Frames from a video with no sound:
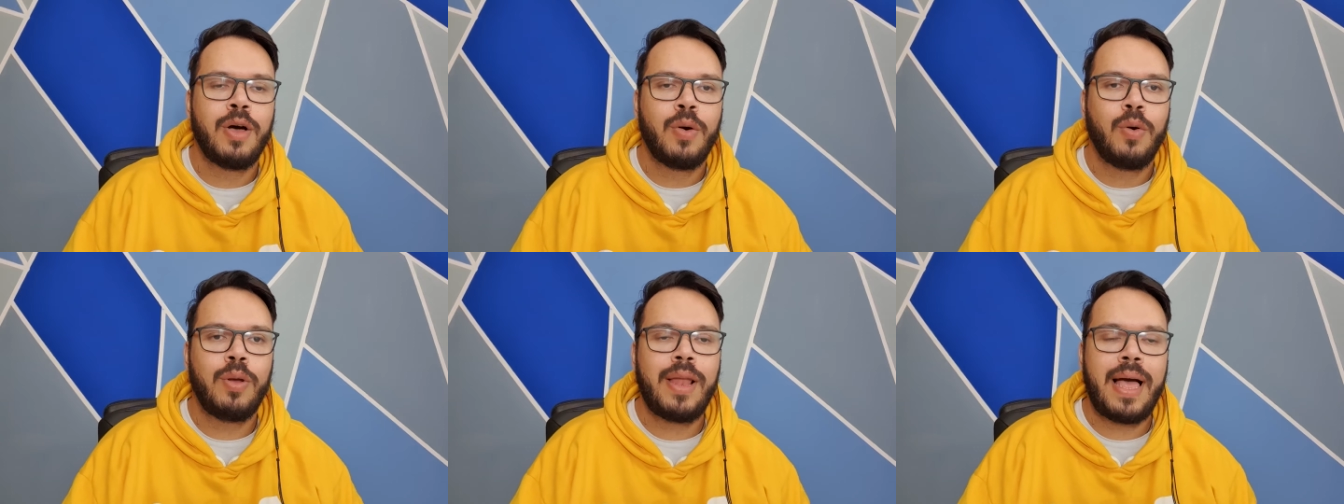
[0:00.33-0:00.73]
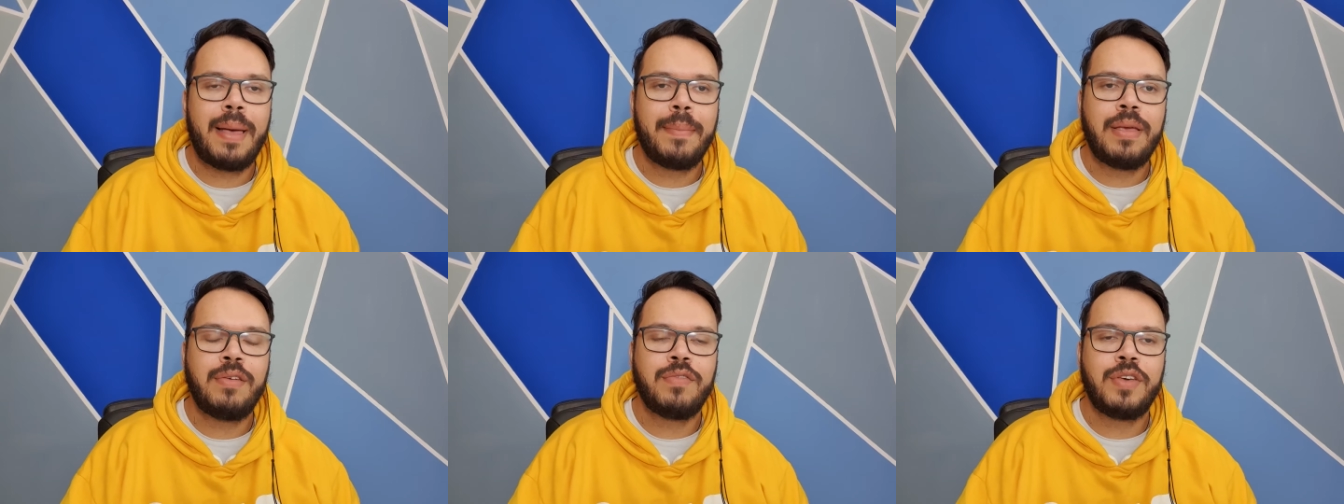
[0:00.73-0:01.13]
Olá,
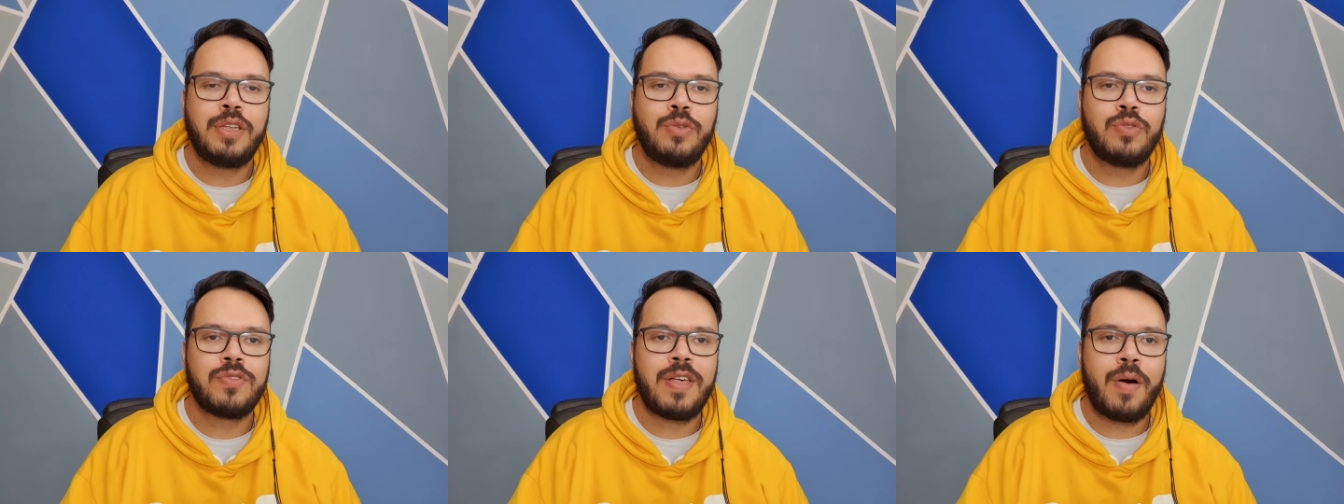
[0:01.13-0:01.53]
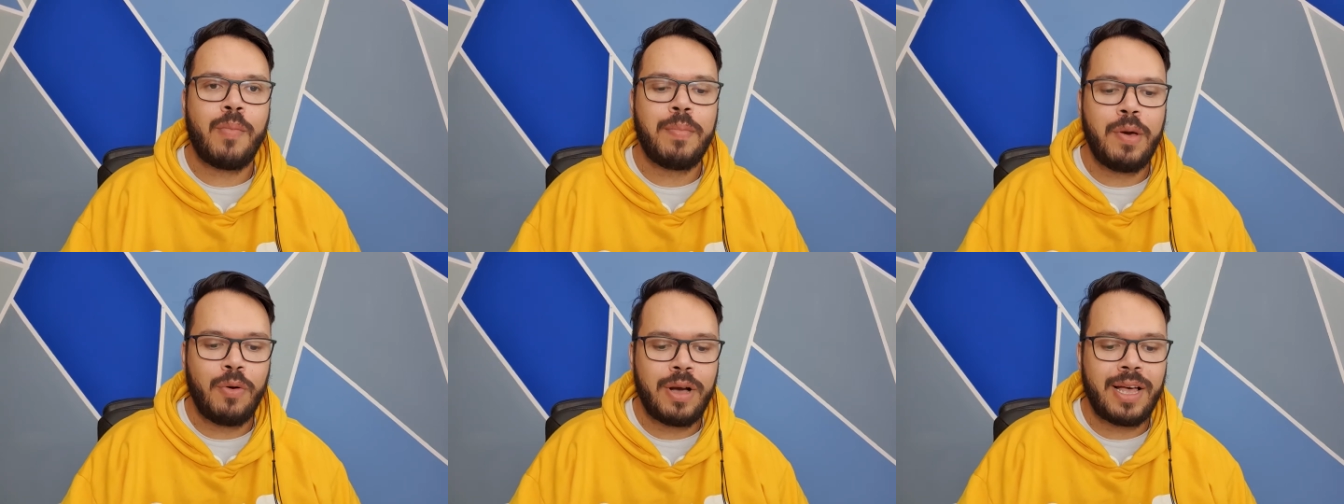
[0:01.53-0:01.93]
bem-vindos ao
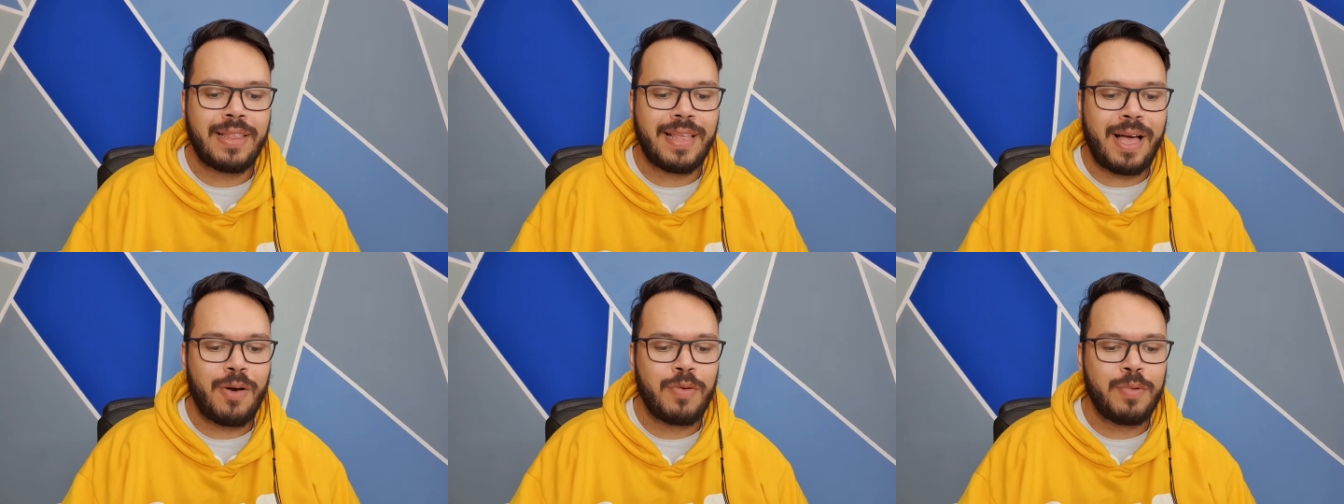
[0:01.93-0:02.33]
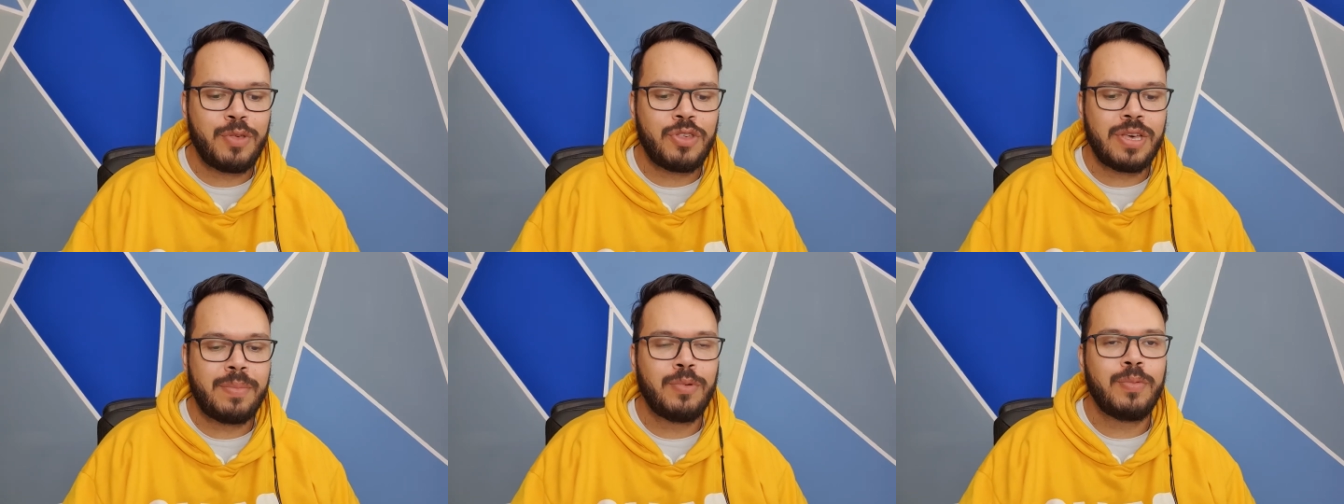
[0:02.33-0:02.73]
meu canal. Eu me
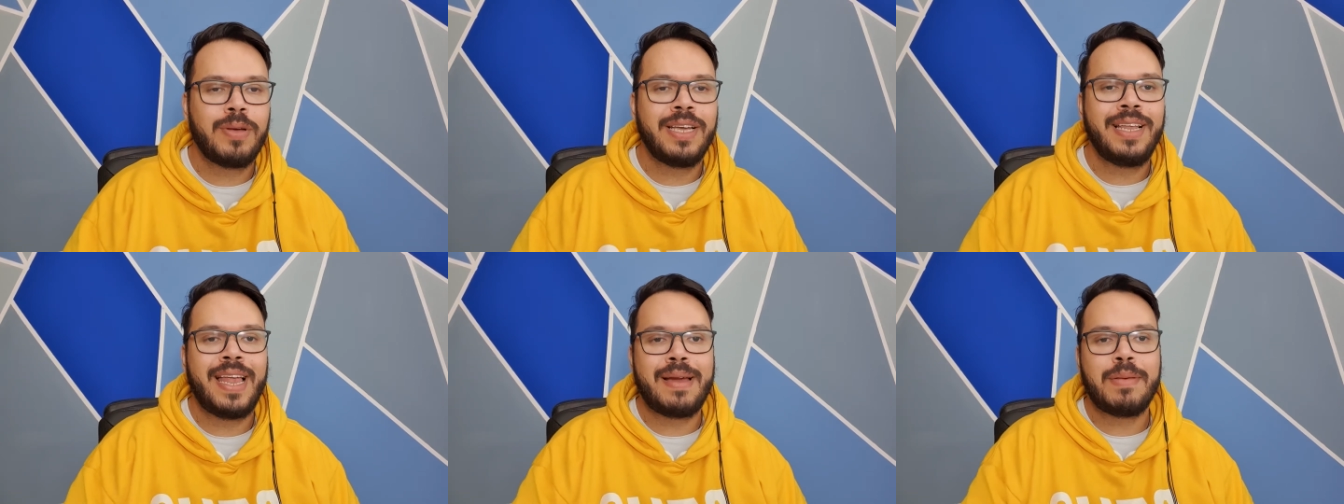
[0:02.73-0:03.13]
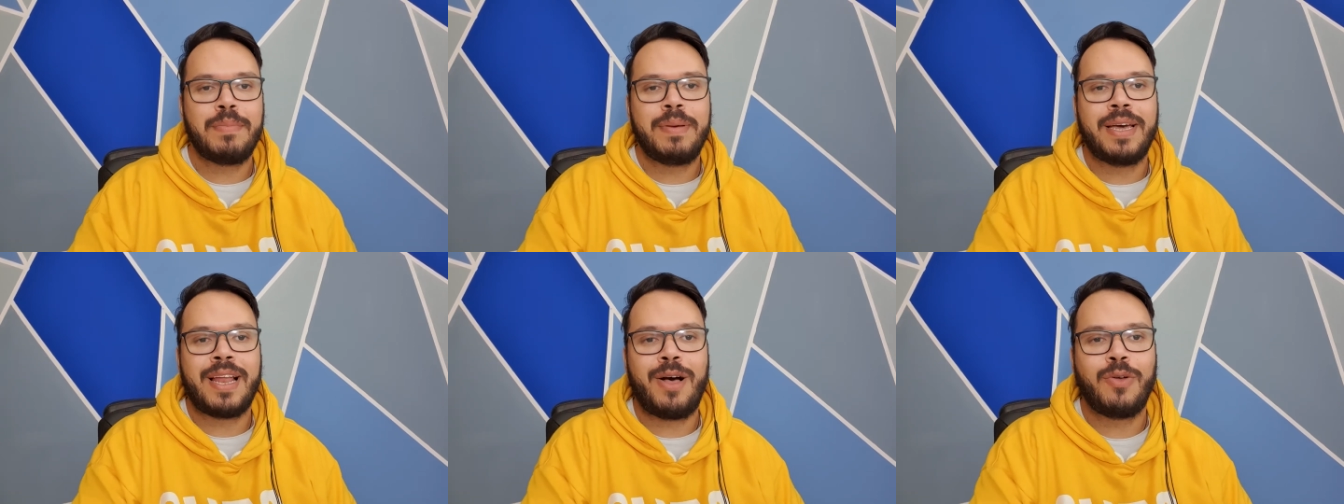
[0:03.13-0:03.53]
chamo Guilherme
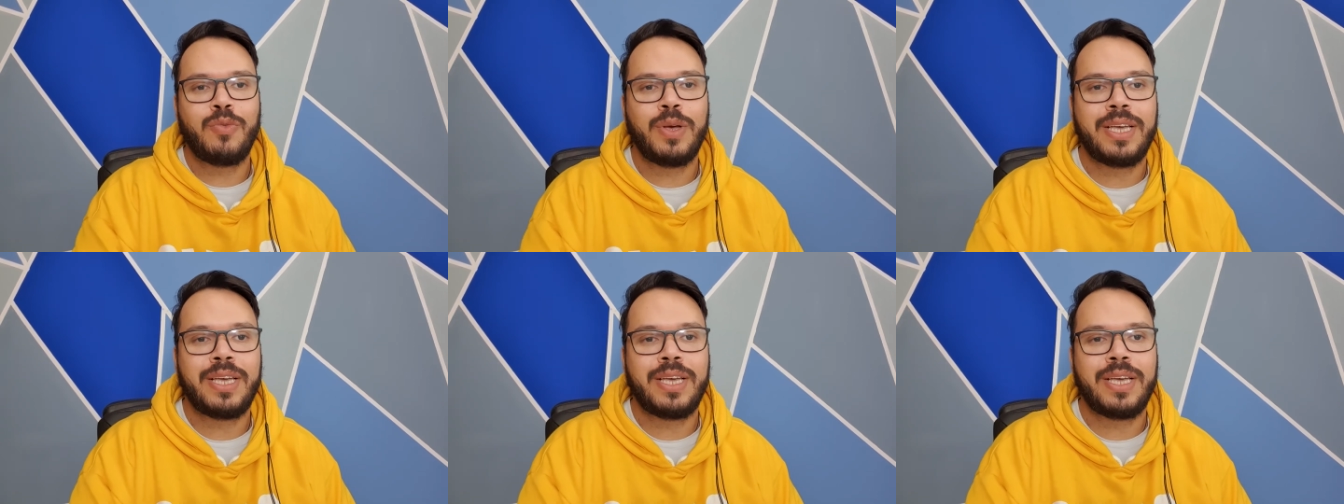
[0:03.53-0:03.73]
Beraldo.